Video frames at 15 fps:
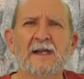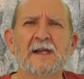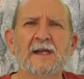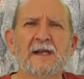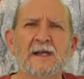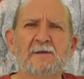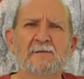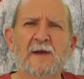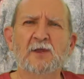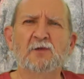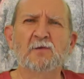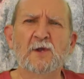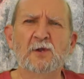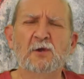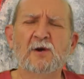Les
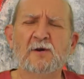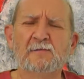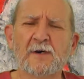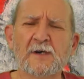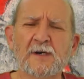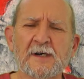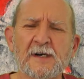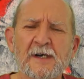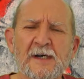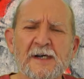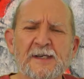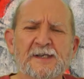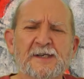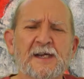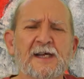28 œuvres
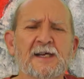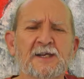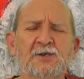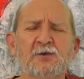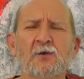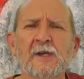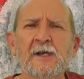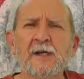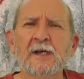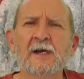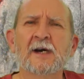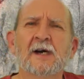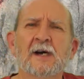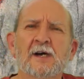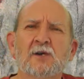sélectionnées
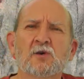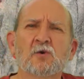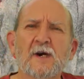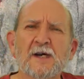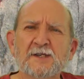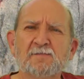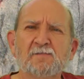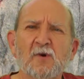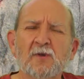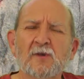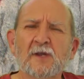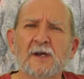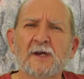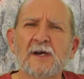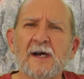
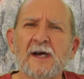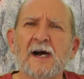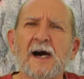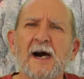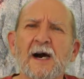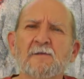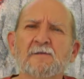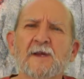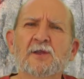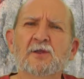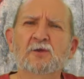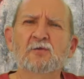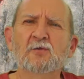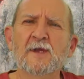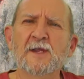correspondent à
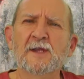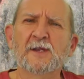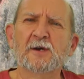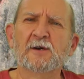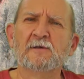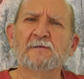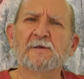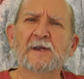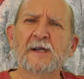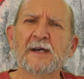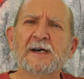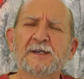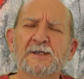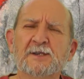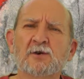28
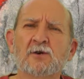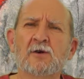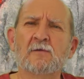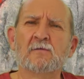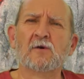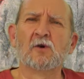fédérations